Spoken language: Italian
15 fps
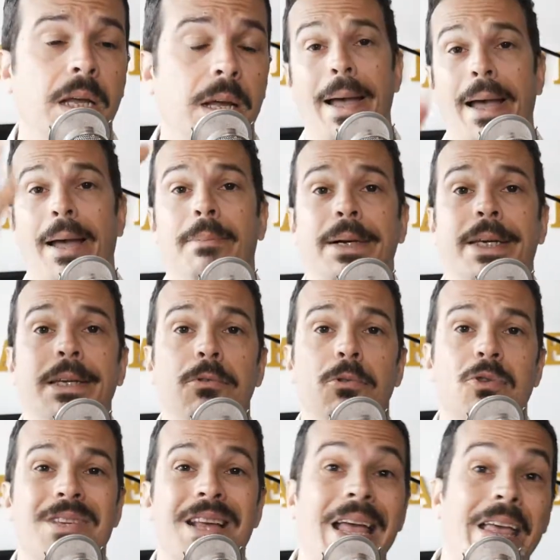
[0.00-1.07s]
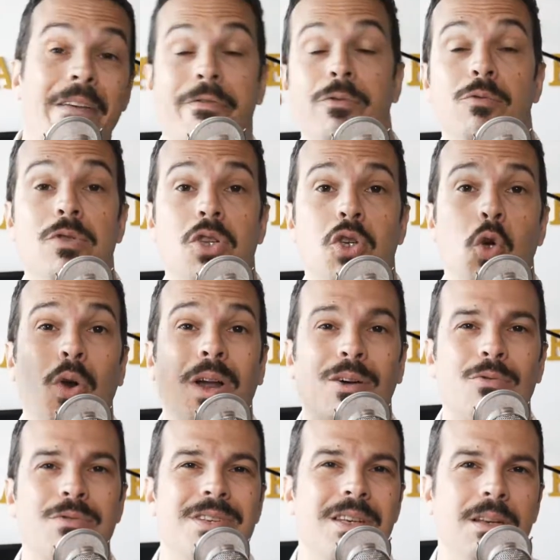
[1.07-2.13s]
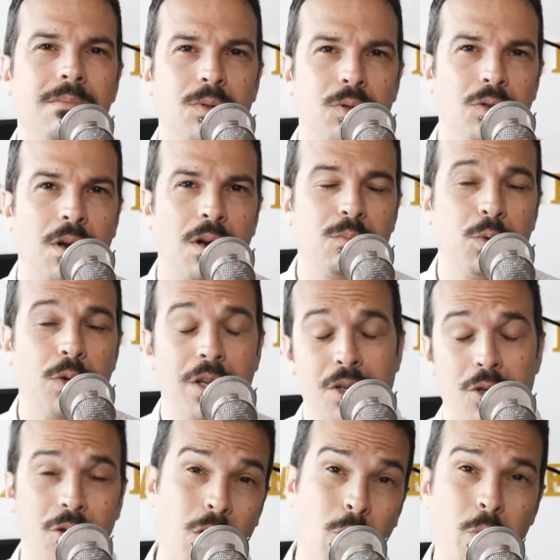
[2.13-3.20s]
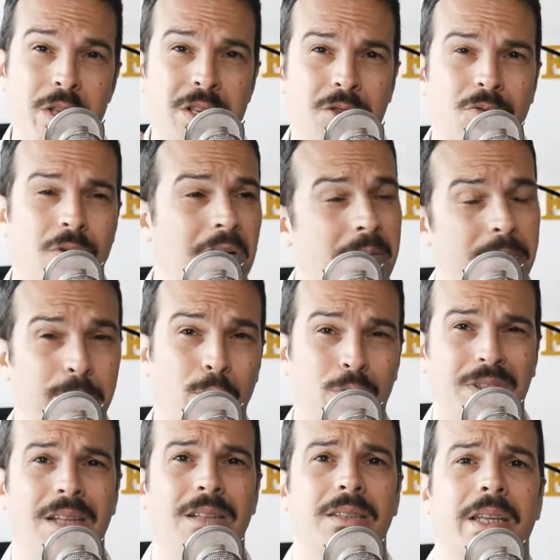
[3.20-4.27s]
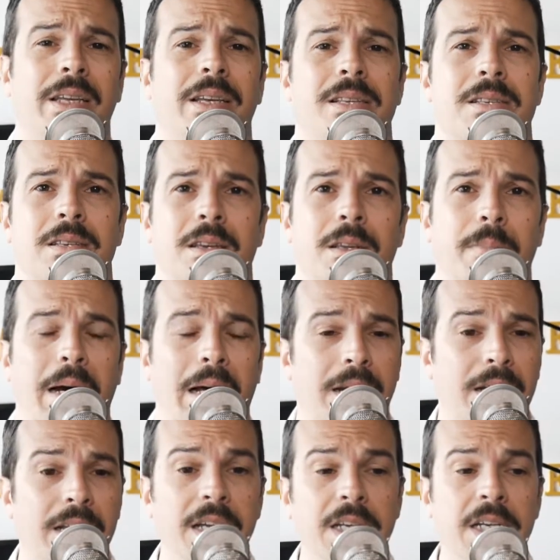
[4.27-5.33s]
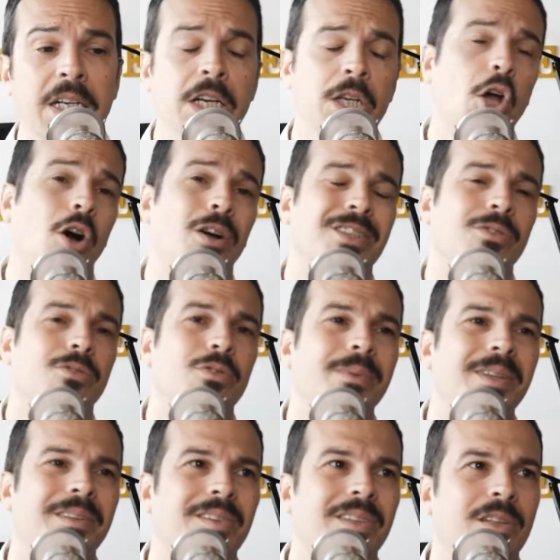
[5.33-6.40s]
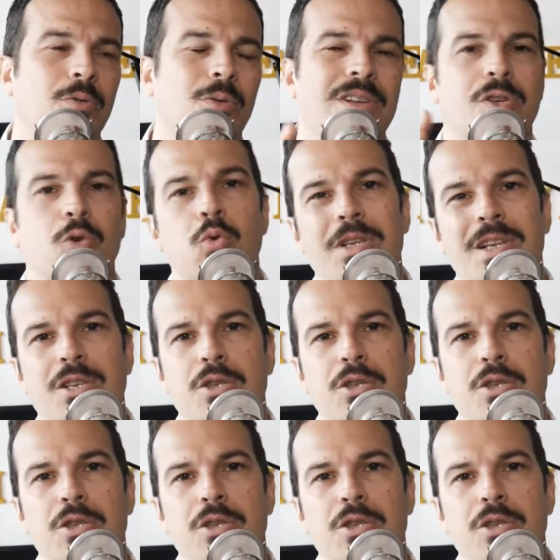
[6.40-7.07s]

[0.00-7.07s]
Beh, ma che non lo sai che funziona così il mondo della comunicazione, questo è l'importante è che se ne parli. No, secondo me è diventata una scusa